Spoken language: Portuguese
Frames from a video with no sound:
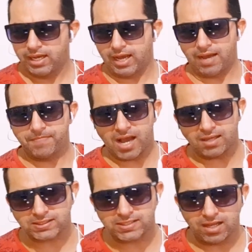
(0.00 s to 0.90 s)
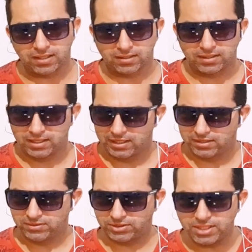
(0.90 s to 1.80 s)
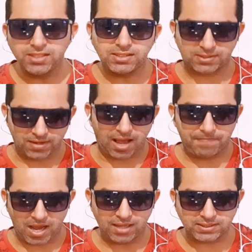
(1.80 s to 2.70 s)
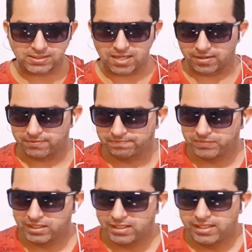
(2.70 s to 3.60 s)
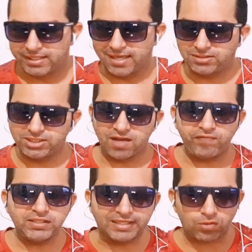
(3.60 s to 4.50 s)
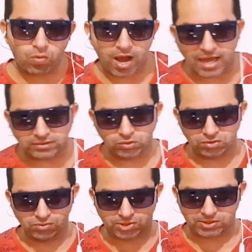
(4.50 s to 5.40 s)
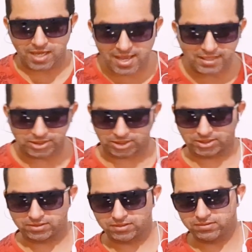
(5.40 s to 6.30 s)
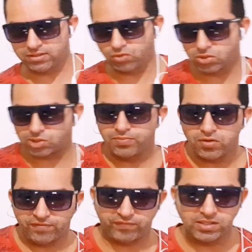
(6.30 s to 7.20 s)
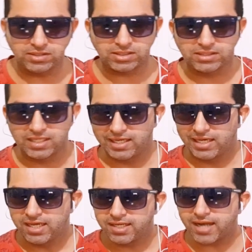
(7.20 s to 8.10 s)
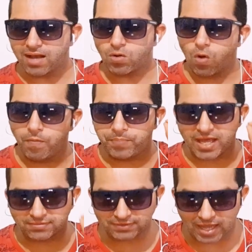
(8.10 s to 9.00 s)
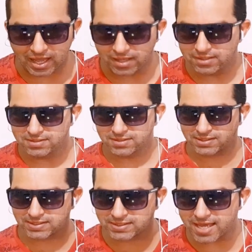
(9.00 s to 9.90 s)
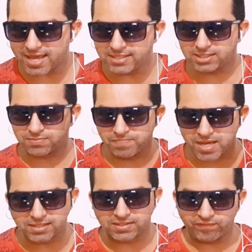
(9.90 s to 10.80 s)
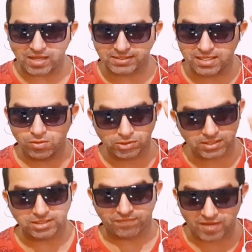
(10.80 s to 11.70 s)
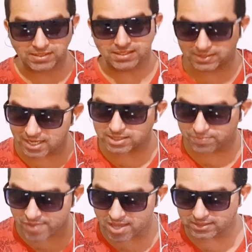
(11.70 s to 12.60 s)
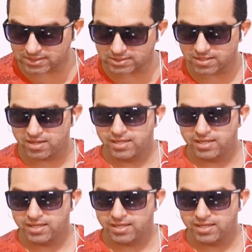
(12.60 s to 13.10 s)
A Márcia diz, a Márcia, que dia 24 de 6 de 2020 irá completar seis meses, fazer, ou seja, fazer seis meses